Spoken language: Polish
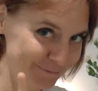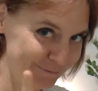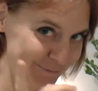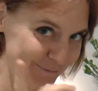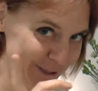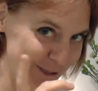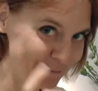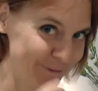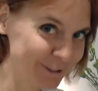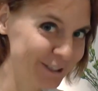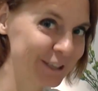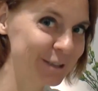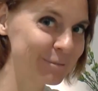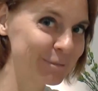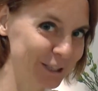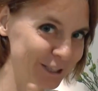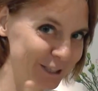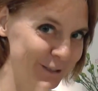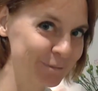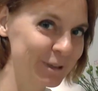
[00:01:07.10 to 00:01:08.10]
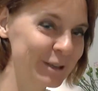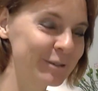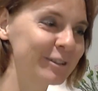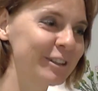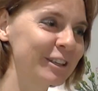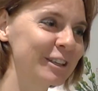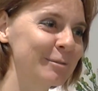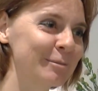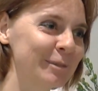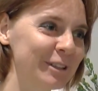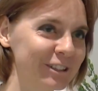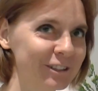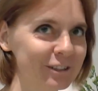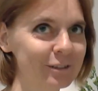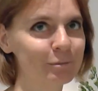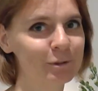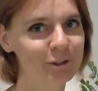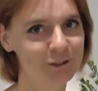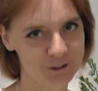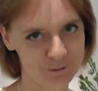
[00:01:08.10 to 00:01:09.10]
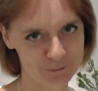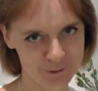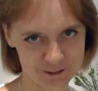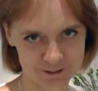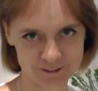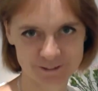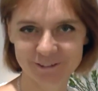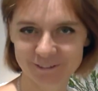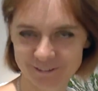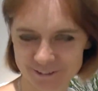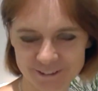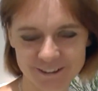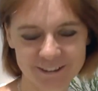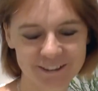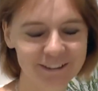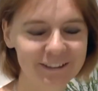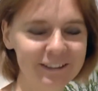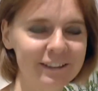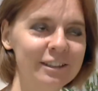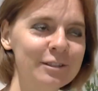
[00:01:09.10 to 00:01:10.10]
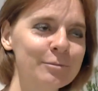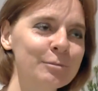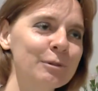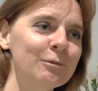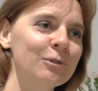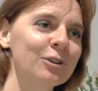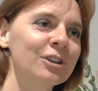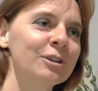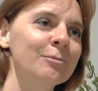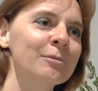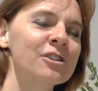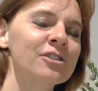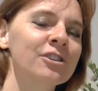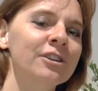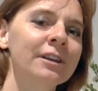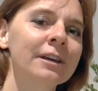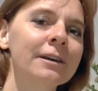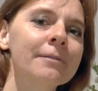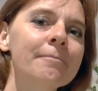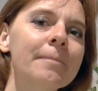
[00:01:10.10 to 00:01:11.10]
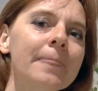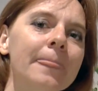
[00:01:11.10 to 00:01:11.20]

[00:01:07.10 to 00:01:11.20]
Miałam takie plany, miałam takie plany i proszę bardzo. Spełnione marzenia.